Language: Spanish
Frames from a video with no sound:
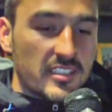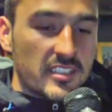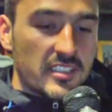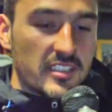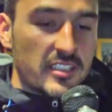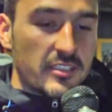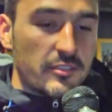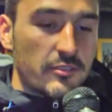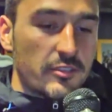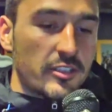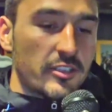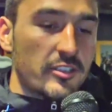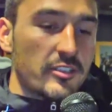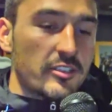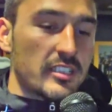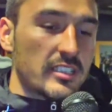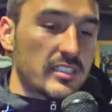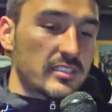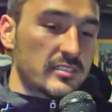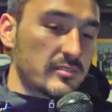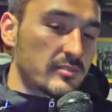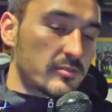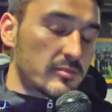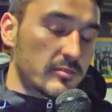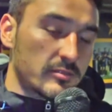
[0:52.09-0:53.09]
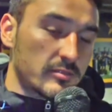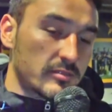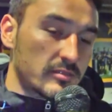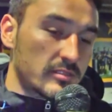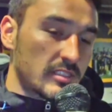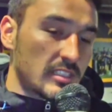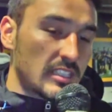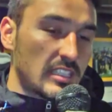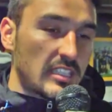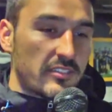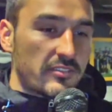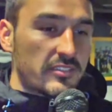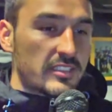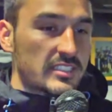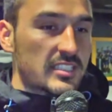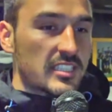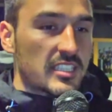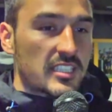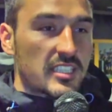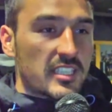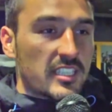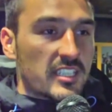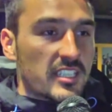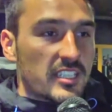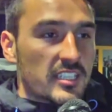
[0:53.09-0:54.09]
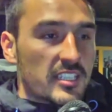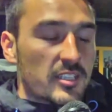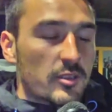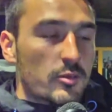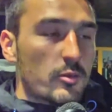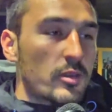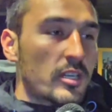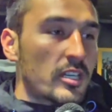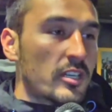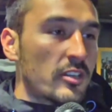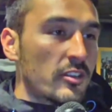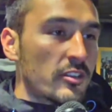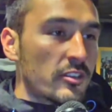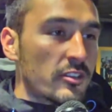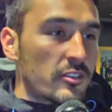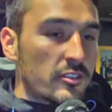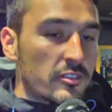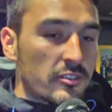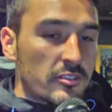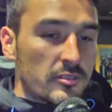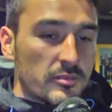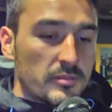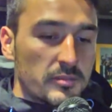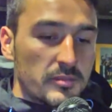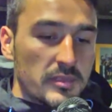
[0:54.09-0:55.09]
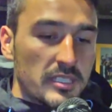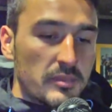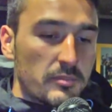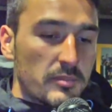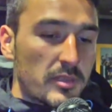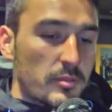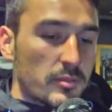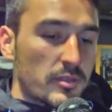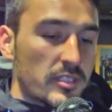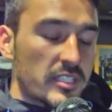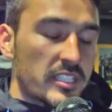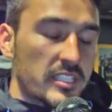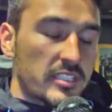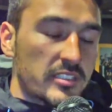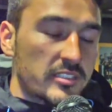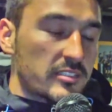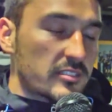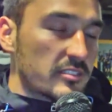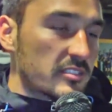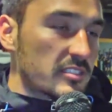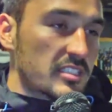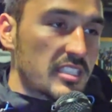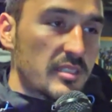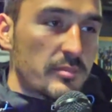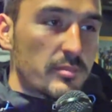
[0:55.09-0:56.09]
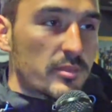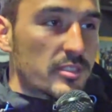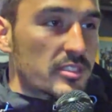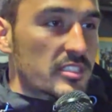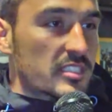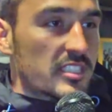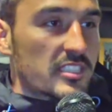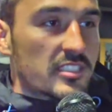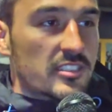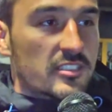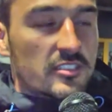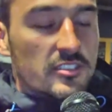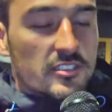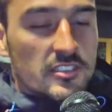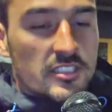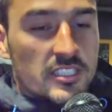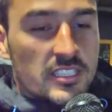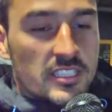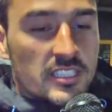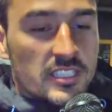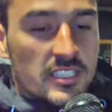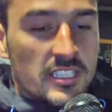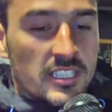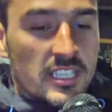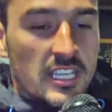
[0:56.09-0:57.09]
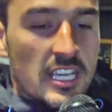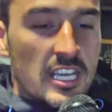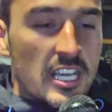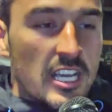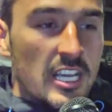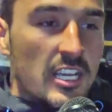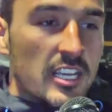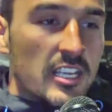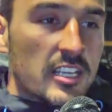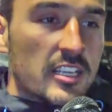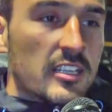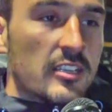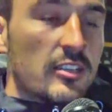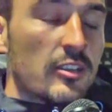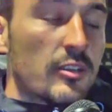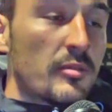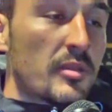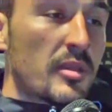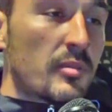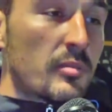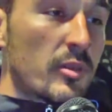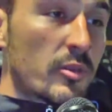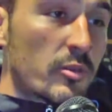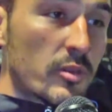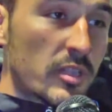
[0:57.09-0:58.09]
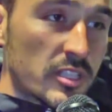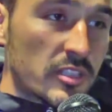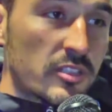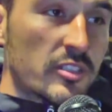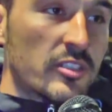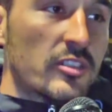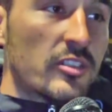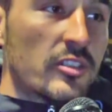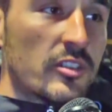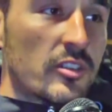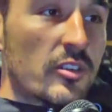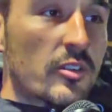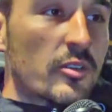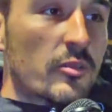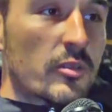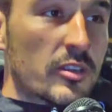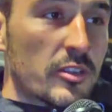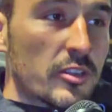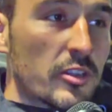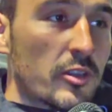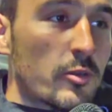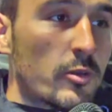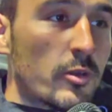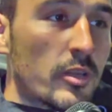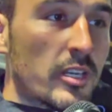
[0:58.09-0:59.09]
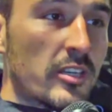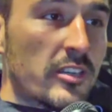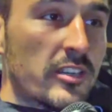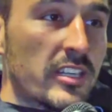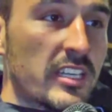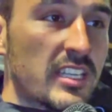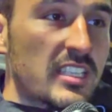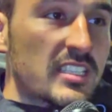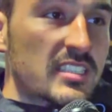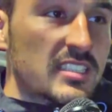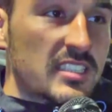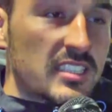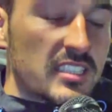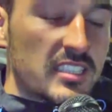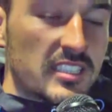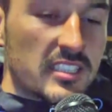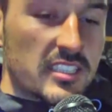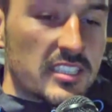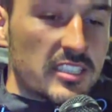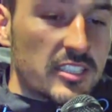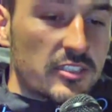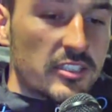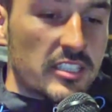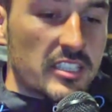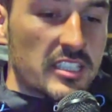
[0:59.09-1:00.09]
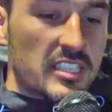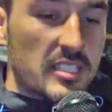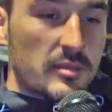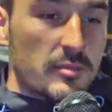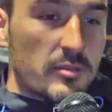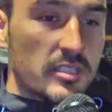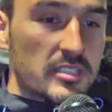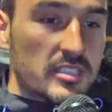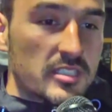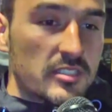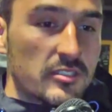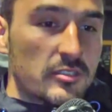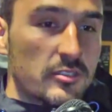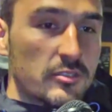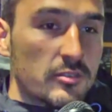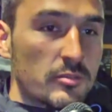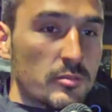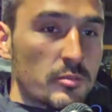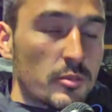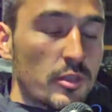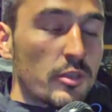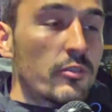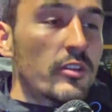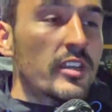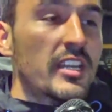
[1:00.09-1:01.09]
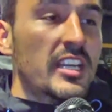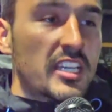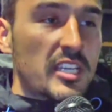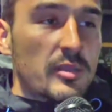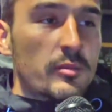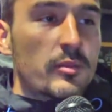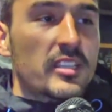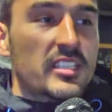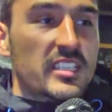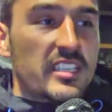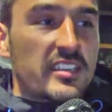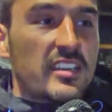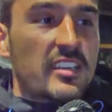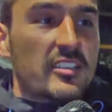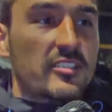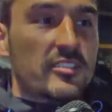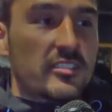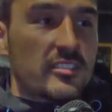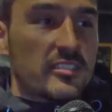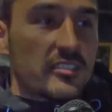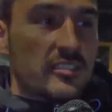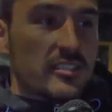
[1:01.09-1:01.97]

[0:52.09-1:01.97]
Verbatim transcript: Y, bueno, eh, las veces que, he jugado yo, él me ha apoyado 100% y lo mismo cuando, cuando ha jugado él. Así que creo que estamos haciendo un muy buen equipo de trabajo.